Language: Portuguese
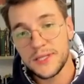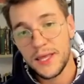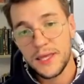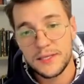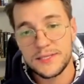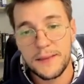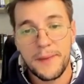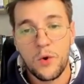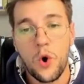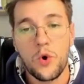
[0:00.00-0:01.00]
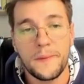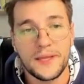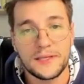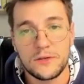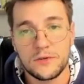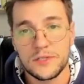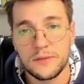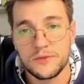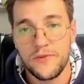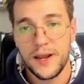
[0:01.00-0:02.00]
tem que saber qual competência nós
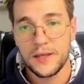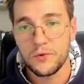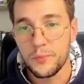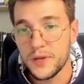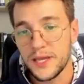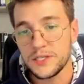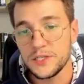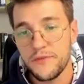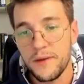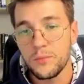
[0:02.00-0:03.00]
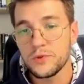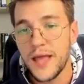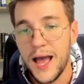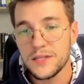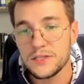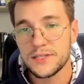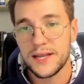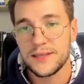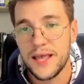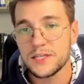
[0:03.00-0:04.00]
estamos falando, porque a gente vai mudar de
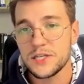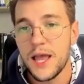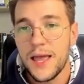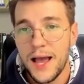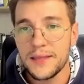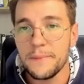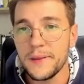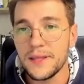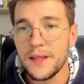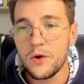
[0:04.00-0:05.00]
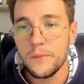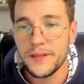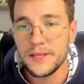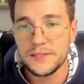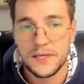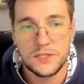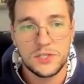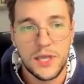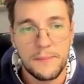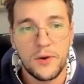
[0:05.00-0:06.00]
estratégia a depender da competência que a
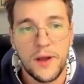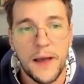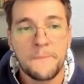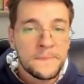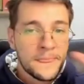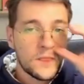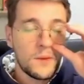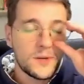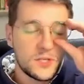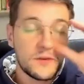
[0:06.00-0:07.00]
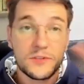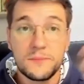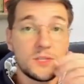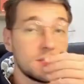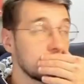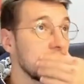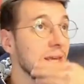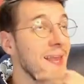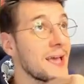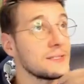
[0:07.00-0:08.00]
gente quer melhorar. Então imagina que você me diz assim,
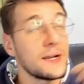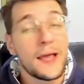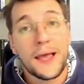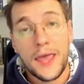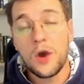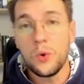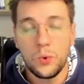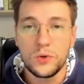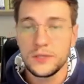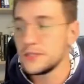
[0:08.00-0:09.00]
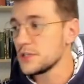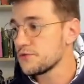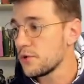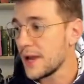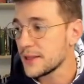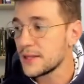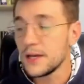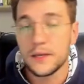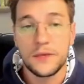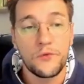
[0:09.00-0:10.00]
Lézer, eu, esses dias foi o
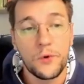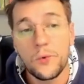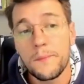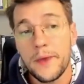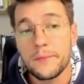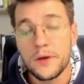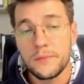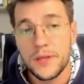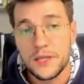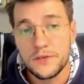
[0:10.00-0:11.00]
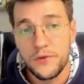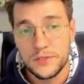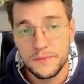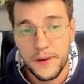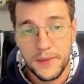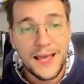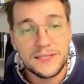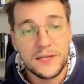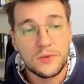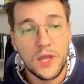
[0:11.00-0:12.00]
Natan, que foi um membro da comunidade que falou assim pra mim,
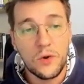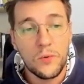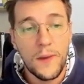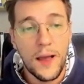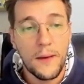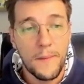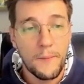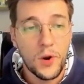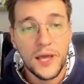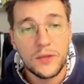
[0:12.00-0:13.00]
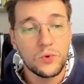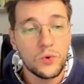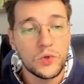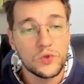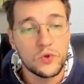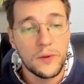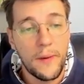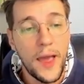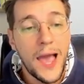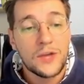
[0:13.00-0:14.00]
Lézer, eu tenho uma, uma boa leitura, escuto,
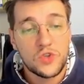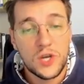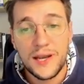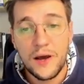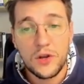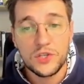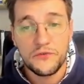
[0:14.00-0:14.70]
né? só que na hora de